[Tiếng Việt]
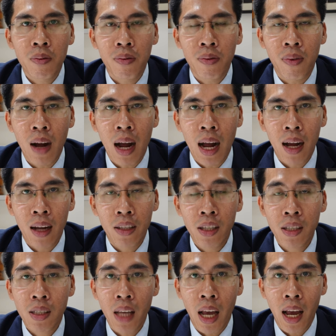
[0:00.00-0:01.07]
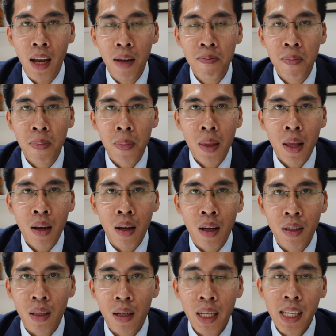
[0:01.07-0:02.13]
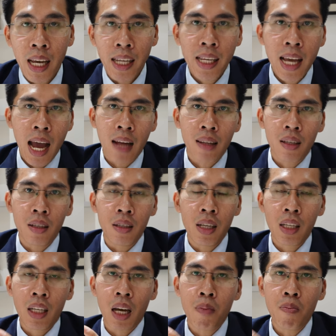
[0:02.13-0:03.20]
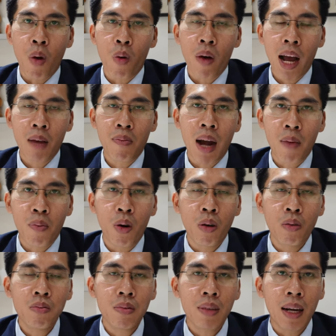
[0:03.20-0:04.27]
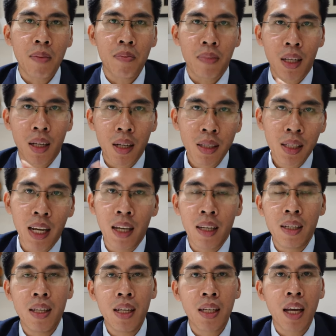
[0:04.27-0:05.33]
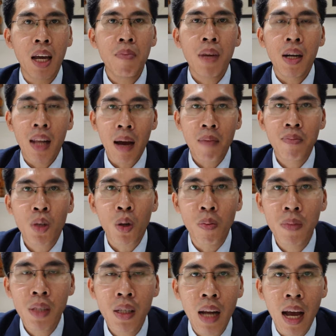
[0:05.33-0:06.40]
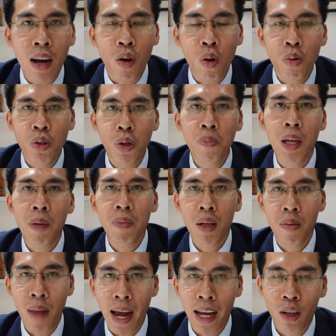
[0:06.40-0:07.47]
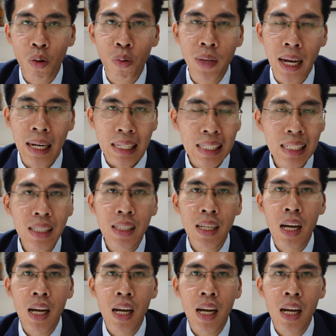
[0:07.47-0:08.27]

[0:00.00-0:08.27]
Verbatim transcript: và chia sẻ À, những cái dãy nhà từ liên kế một, hai, ba, bốn, năm cho đến dãy liên kế mười lăm, cũng như là khu trung tâm thương mại, khu nhà nước